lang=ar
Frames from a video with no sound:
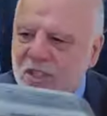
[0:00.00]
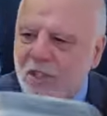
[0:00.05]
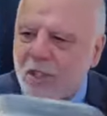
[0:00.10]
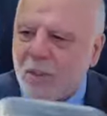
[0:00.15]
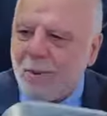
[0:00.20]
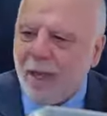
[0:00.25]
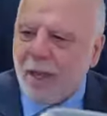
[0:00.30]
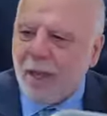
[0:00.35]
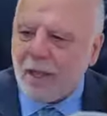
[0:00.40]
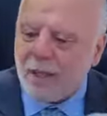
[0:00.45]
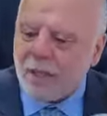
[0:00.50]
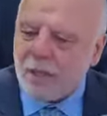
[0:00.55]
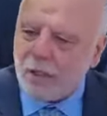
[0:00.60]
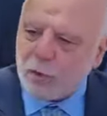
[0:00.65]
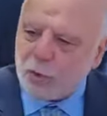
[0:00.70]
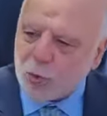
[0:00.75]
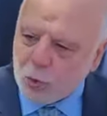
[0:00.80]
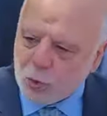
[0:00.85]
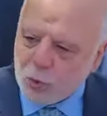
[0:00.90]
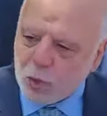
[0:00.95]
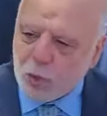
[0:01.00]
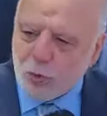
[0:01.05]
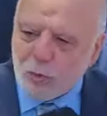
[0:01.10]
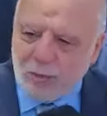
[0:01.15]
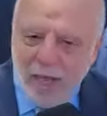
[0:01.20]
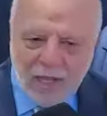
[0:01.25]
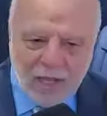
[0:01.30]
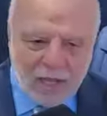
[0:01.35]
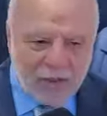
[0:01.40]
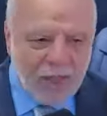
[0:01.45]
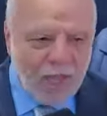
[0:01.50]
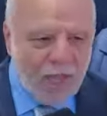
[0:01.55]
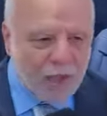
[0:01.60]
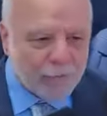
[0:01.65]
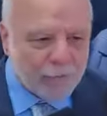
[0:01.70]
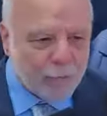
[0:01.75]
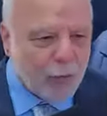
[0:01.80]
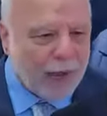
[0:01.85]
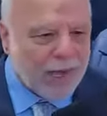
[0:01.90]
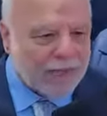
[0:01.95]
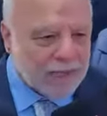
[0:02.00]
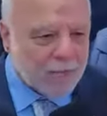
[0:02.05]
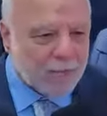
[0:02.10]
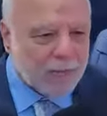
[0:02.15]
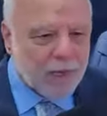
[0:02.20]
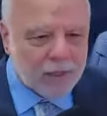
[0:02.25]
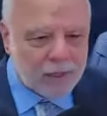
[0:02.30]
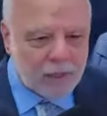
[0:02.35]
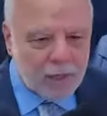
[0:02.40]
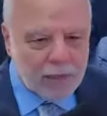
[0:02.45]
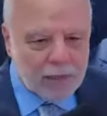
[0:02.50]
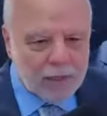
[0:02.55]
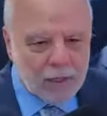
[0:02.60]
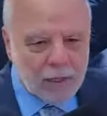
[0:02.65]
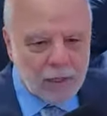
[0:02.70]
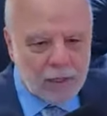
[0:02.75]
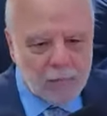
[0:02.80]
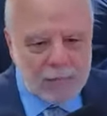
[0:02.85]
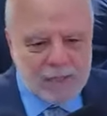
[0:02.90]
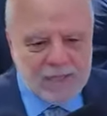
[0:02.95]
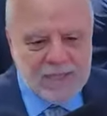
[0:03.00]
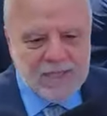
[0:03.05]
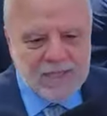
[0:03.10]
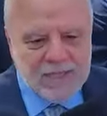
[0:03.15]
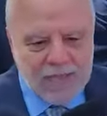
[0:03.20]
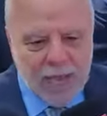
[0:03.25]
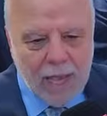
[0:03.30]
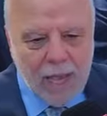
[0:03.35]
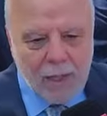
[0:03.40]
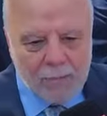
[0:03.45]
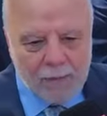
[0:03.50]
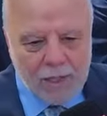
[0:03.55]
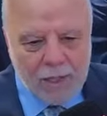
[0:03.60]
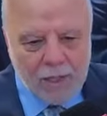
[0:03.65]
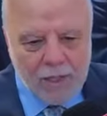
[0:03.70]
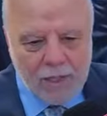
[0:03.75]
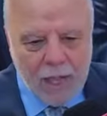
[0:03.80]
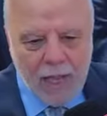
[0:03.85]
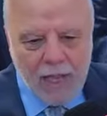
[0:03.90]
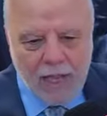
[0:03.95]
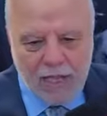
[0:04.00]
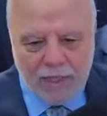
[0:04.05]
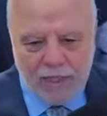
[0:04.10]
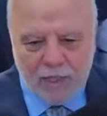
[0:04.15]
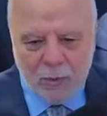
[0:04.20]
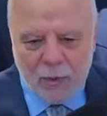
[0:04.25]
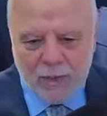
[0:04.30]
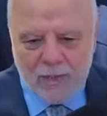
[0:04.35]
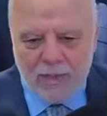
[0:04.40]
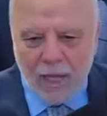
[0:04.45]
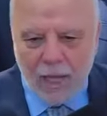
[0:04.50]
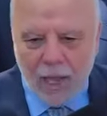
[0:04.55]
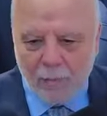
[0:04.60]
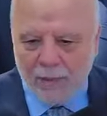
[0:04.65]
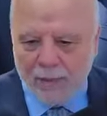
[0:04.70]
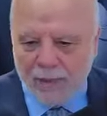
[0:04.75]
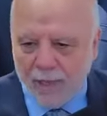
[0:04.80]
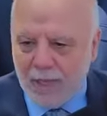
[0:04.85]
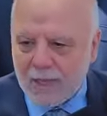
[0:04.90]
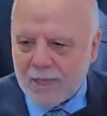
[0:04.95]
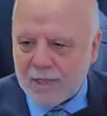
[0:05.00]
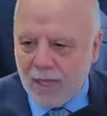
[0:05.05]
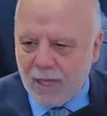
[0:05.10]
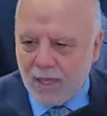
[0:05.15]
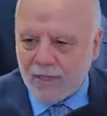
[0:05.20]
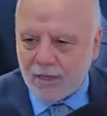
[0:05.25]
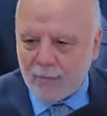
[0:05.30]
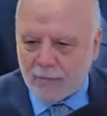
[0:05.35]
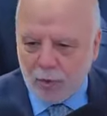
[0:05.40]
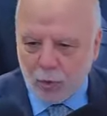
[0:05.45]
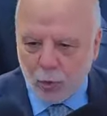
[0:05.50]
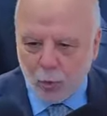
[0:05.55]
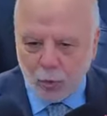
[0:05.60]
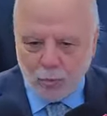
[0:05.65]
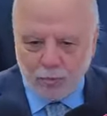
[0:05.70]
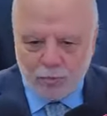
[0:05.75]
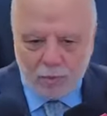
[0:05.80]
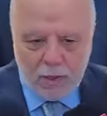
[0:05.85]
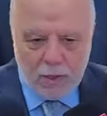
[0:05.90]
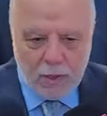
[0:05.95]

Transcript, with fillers: انطباع توجد هناك ضعف وعدم قرار بس استيعاب الآخرين واستيعاب الناس أيضا مطلوب